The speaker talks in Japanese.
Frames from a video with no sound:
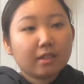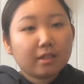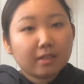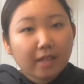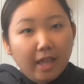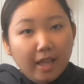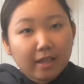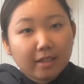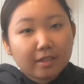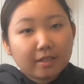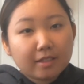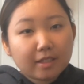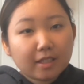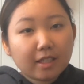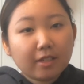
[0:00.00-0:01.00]
で
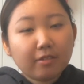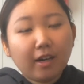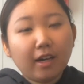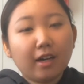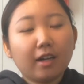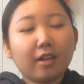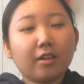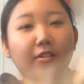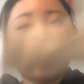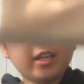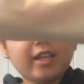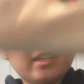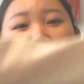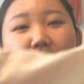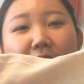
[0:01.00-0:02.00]
次はこ
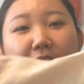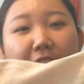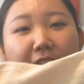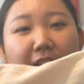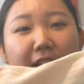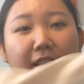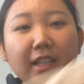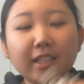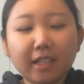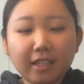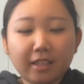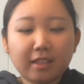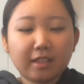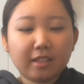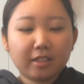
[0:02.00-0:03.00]
れ何
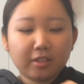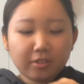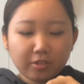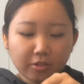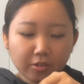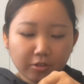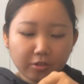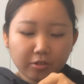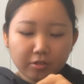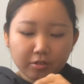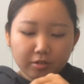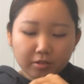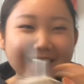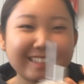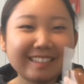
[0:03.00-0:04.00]
かっていうと
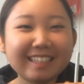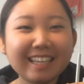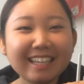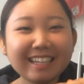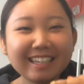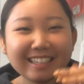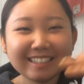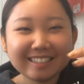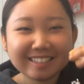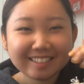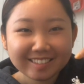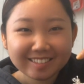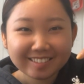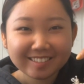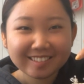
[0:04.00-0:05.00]

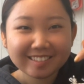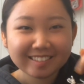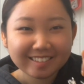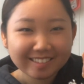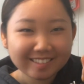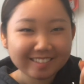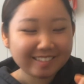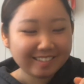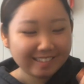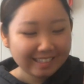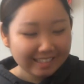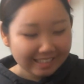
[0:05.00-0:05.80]
ステンレスストローと